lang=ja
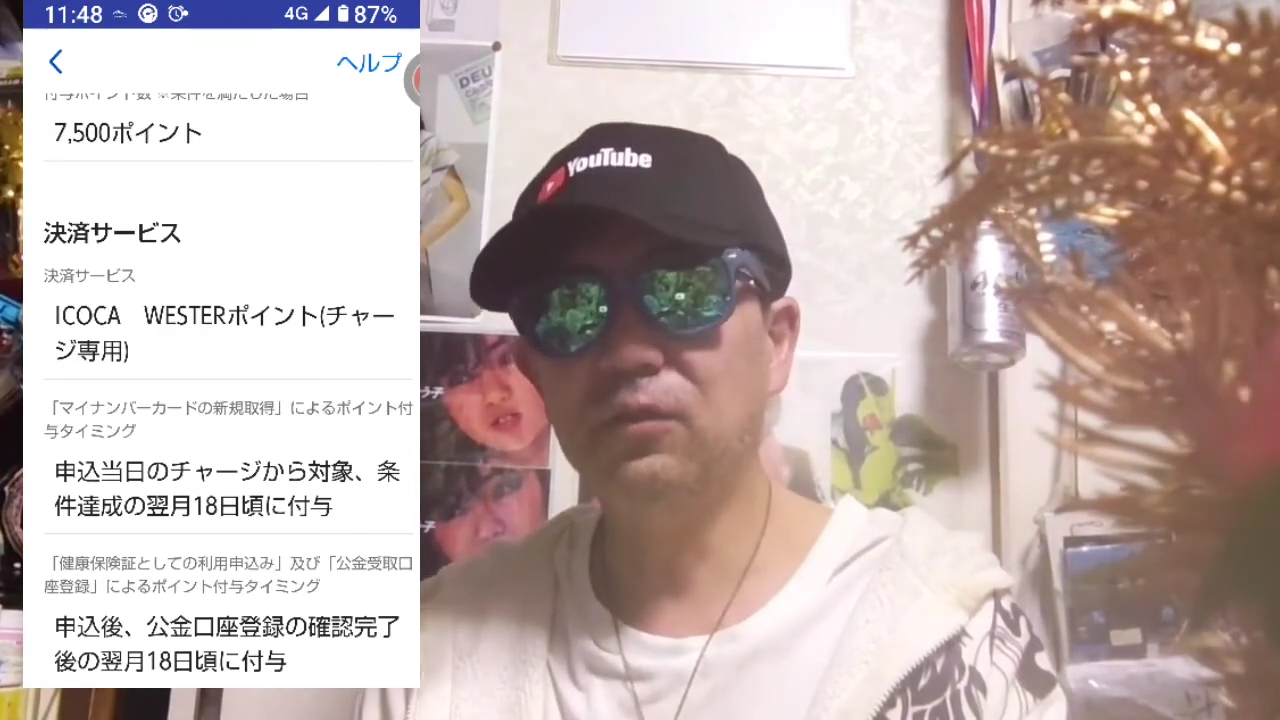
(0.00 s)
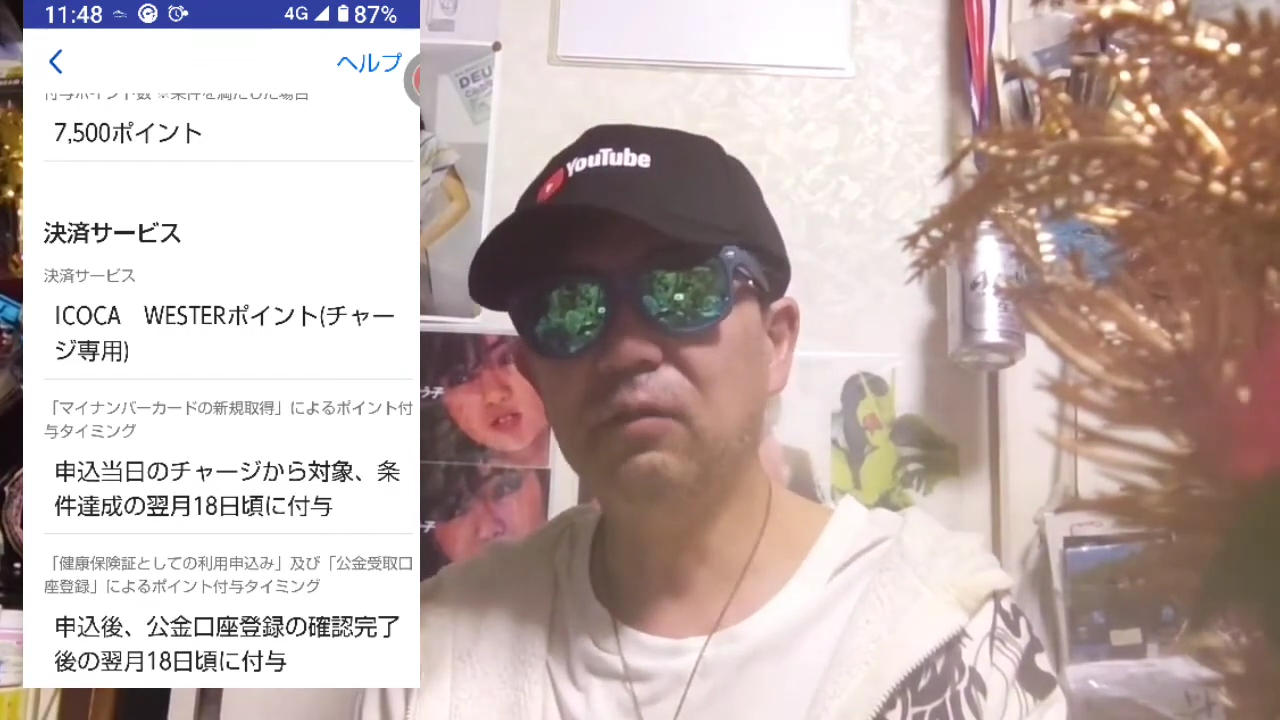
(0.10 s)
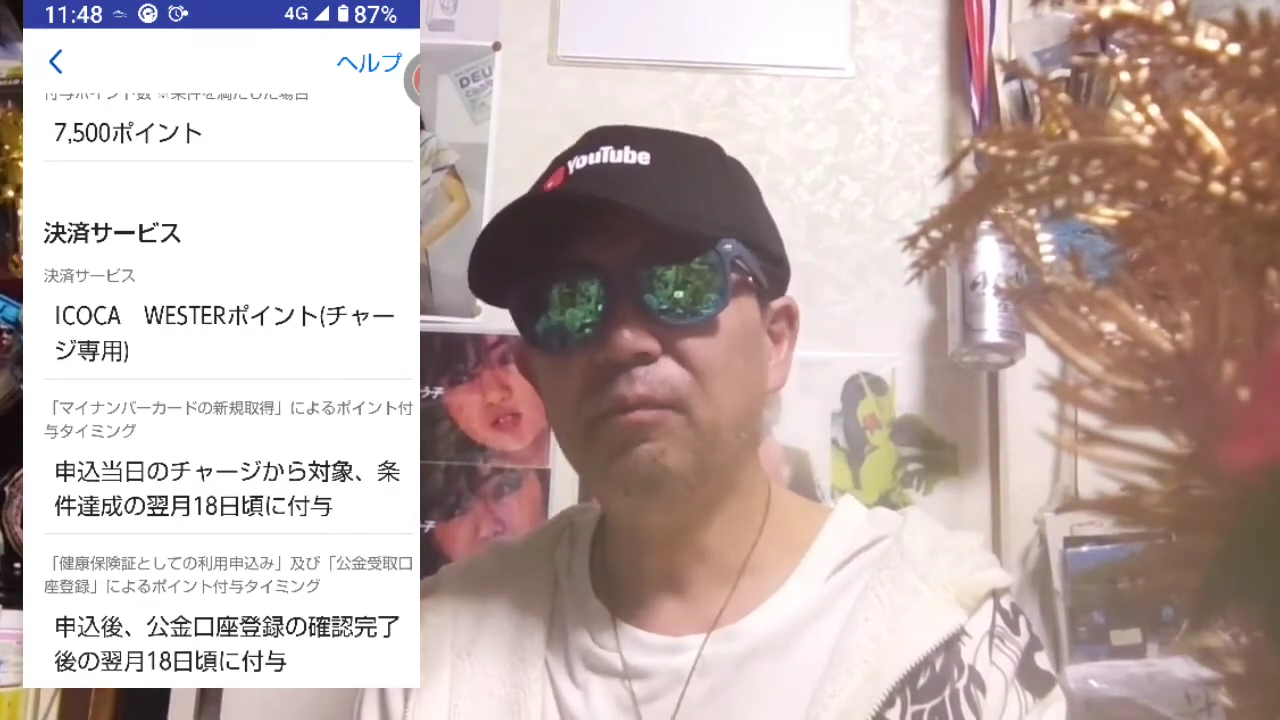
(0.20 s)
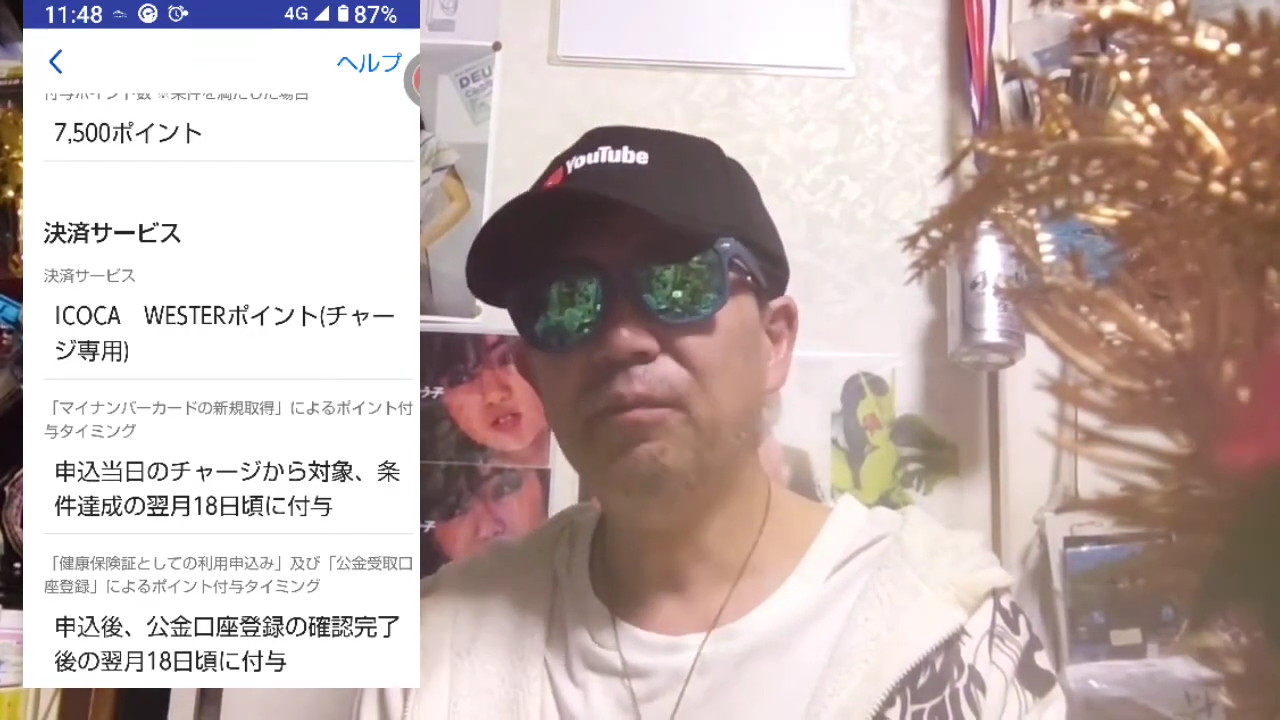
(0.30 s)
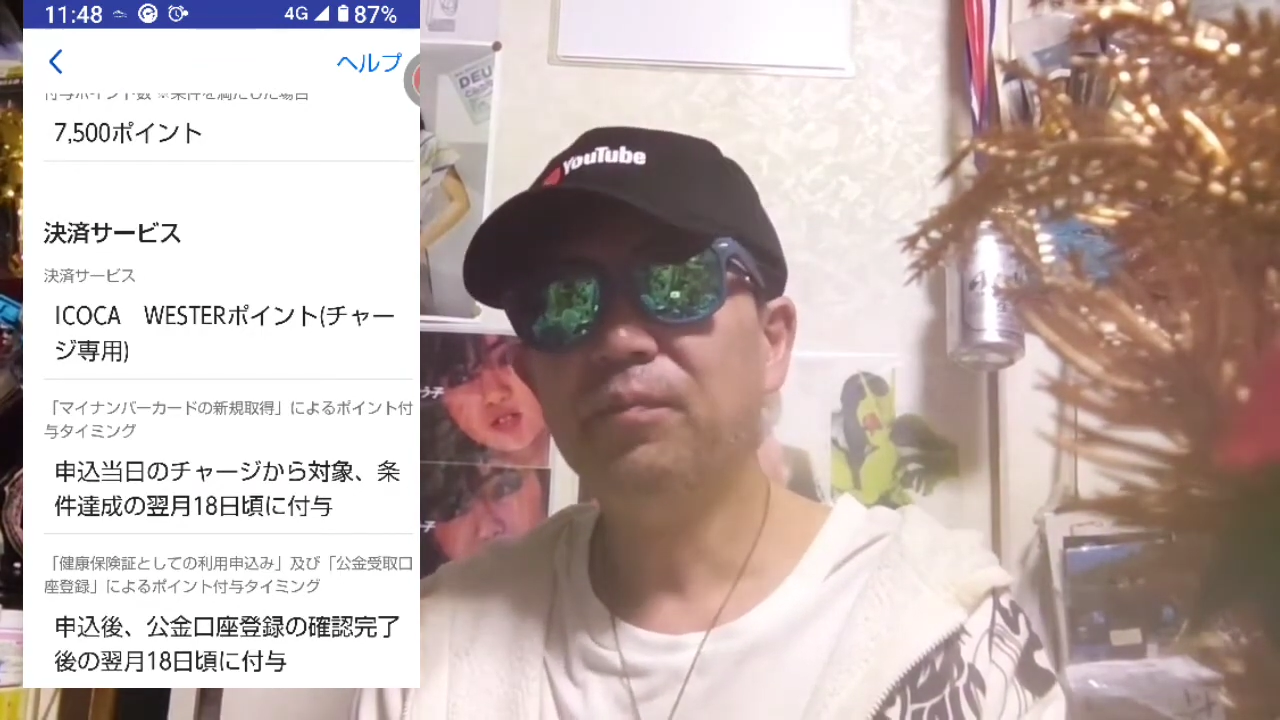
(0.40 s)

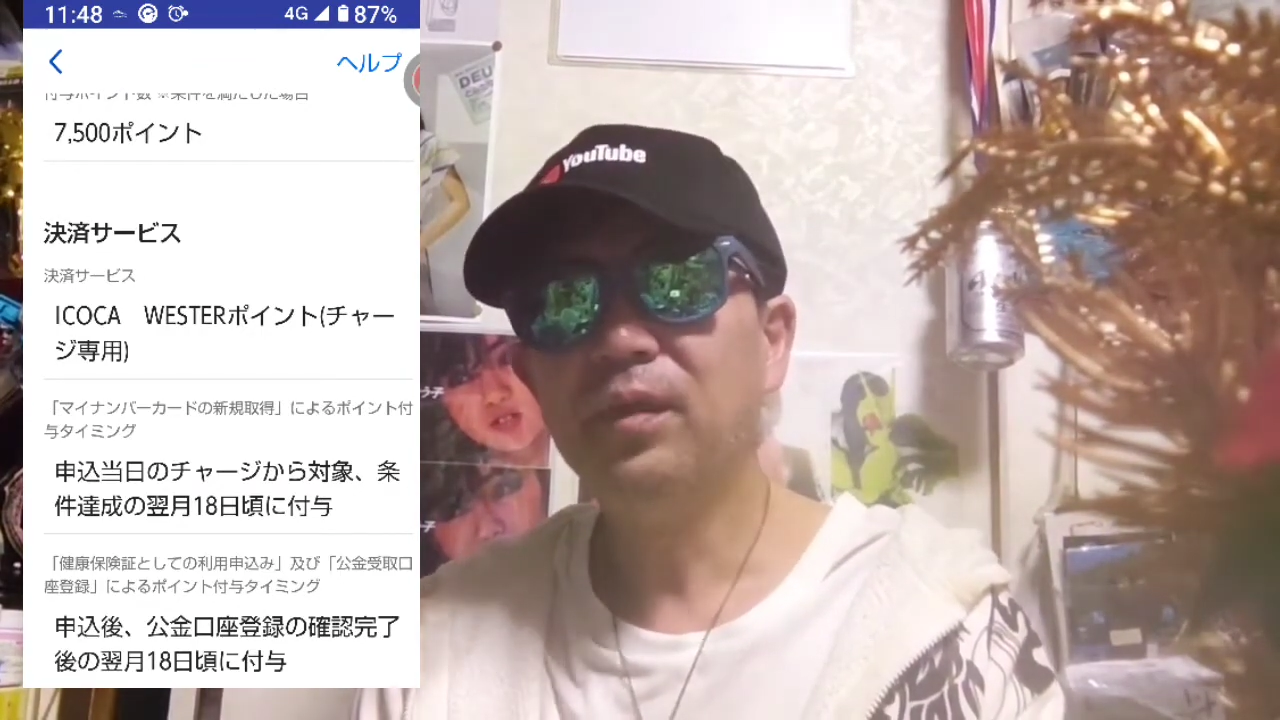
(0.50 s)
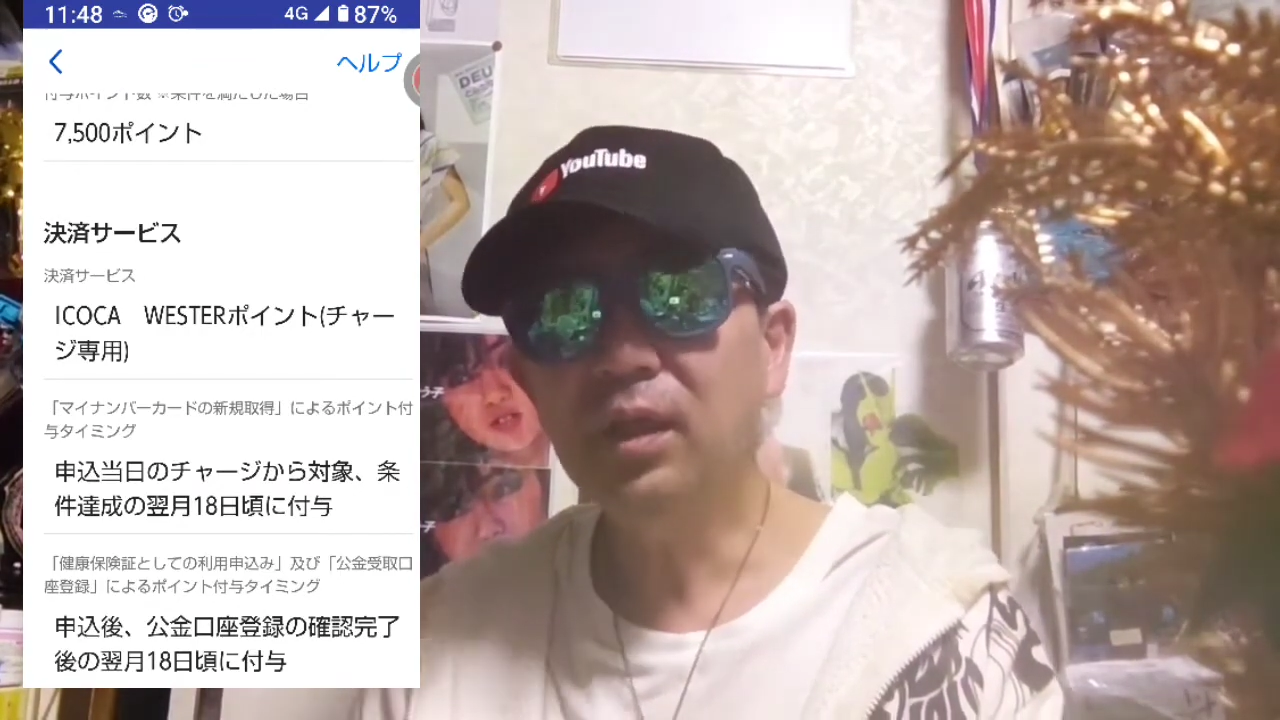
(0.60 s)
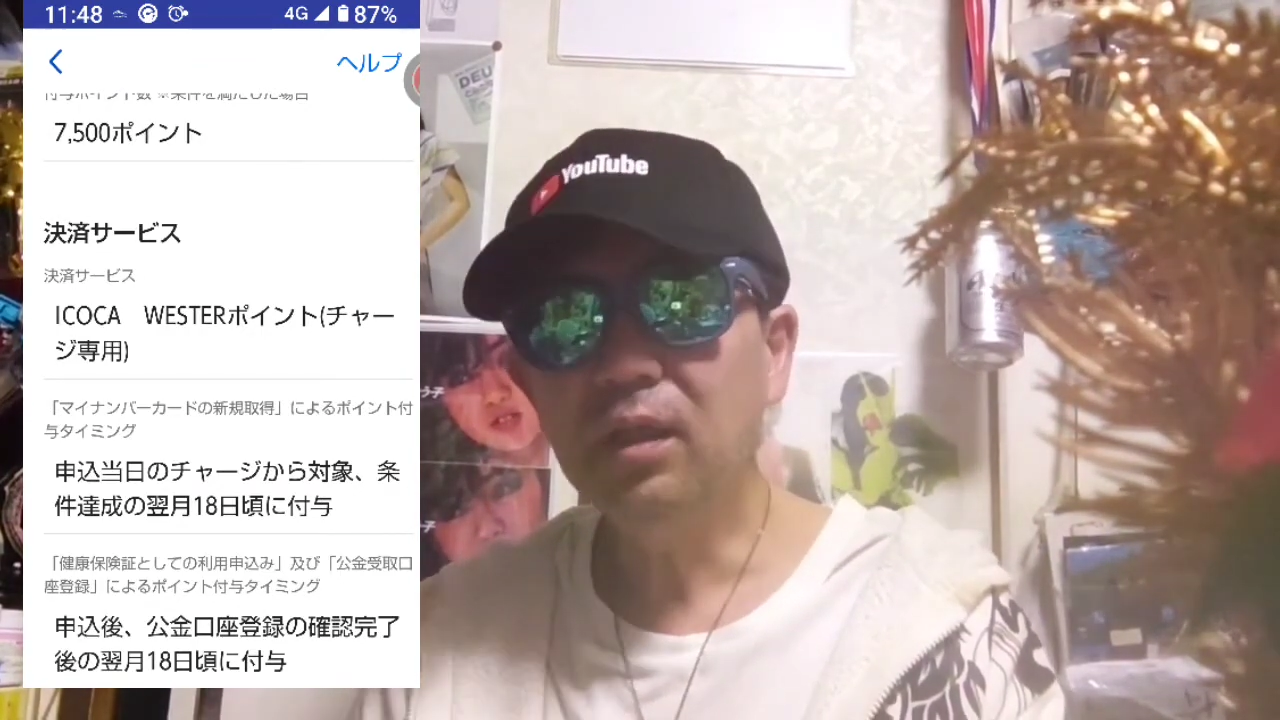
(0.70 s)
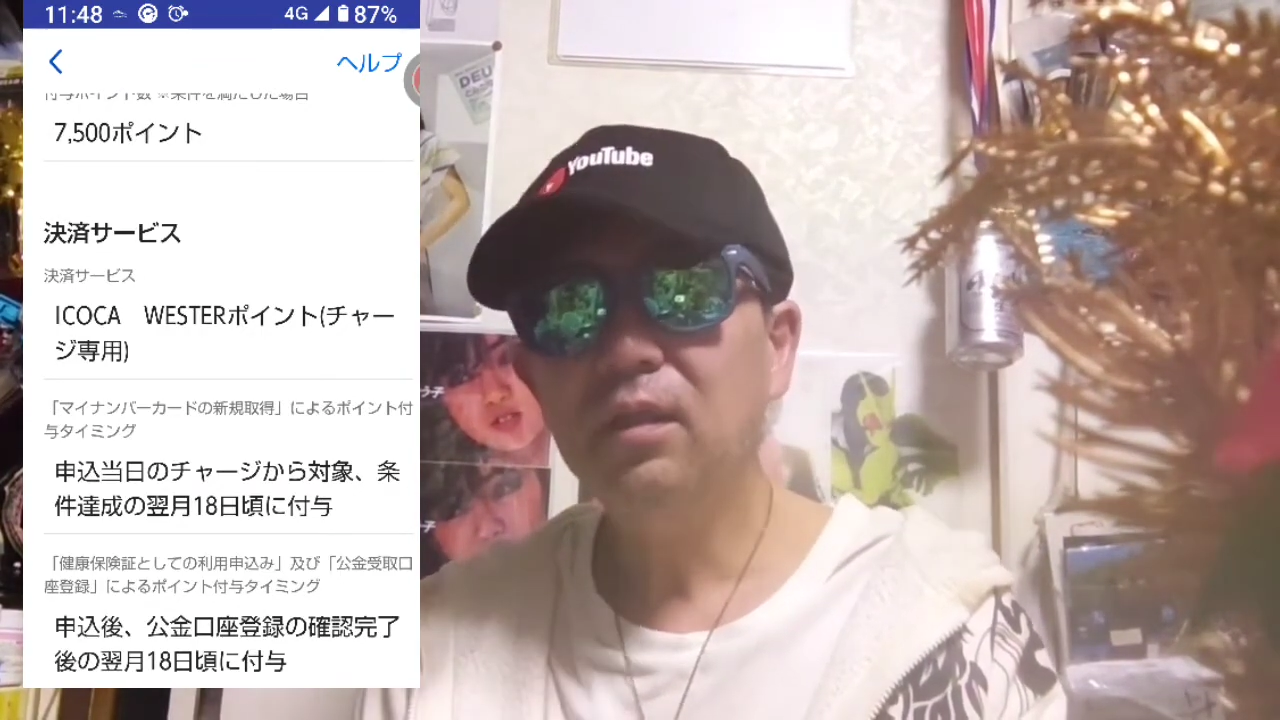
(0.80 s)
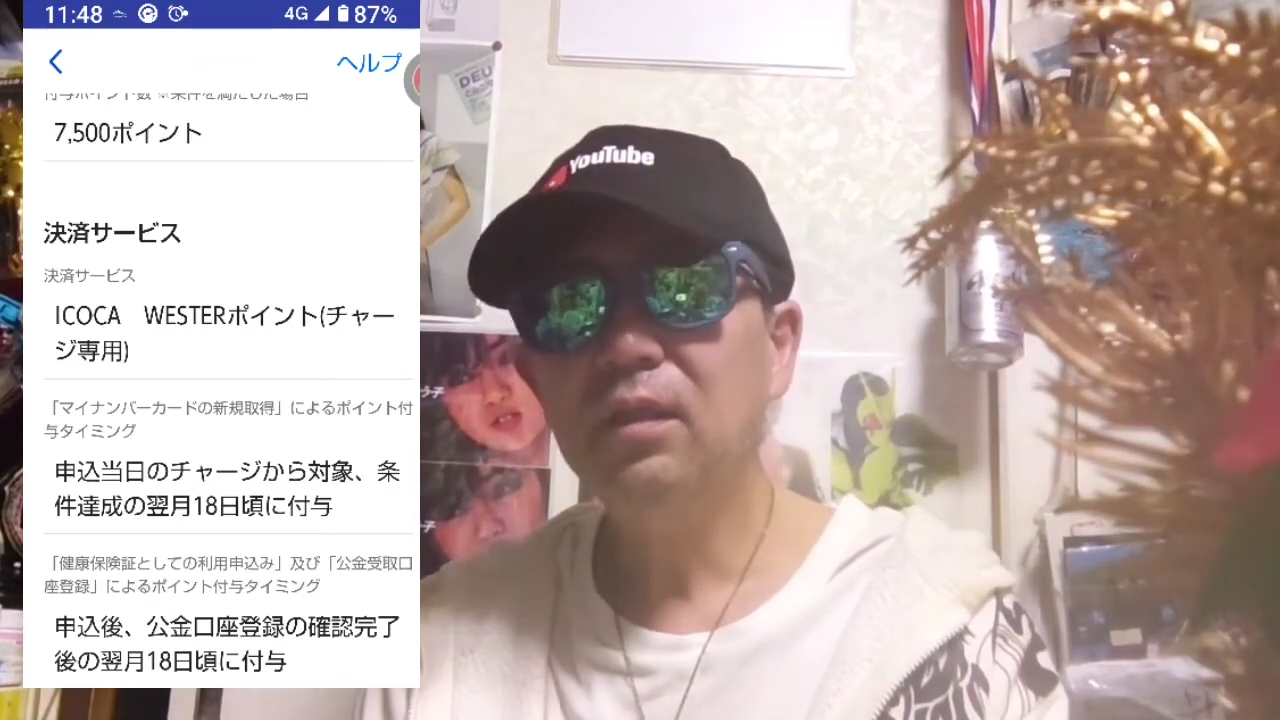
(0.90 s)
局。ね。